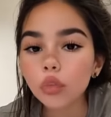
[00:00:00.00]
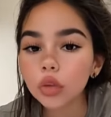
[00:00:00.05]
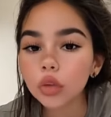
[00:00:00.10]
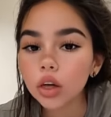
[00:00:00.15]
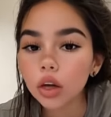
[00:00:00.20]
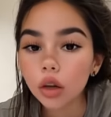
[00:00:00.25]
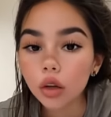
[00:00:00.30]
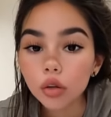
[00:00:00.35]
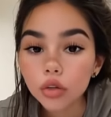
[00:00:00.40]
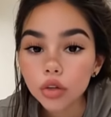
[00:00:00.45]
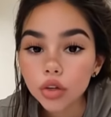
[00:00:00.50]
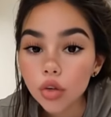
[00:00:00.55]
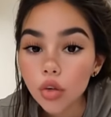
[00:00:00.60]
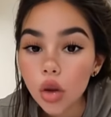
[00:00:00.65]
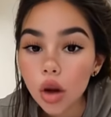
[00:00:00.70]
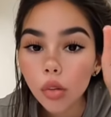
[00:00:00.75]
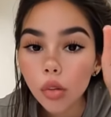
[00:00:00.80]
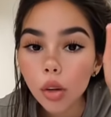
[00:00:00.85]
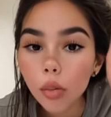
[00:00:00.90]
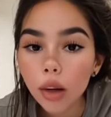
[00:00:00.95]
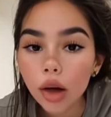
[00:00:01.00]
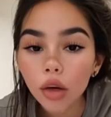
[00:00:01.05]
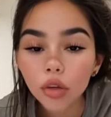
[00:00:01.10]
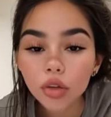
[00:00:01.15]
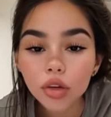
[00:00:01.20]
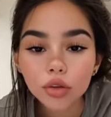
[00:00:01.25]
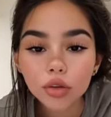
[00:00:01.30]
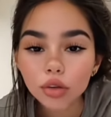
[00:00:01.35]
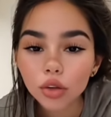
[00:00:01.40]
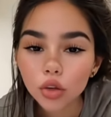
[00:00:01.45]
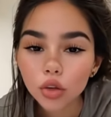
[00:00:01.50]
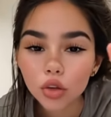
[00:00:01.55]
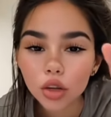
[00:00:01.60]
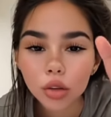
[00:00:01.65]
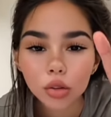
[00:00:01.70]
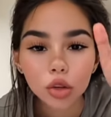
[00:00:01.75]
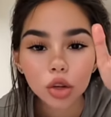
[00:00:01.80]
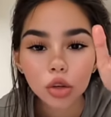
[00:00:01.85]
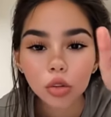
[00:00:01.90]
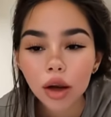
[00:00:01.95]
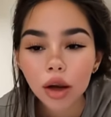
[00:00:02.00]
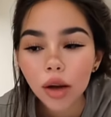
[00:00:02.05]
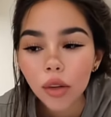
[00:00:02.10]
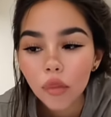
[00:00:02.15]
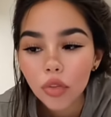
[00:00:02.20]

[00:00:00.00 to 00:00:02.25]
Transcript: Visuellement parlant, les feux, je vous les montre pas.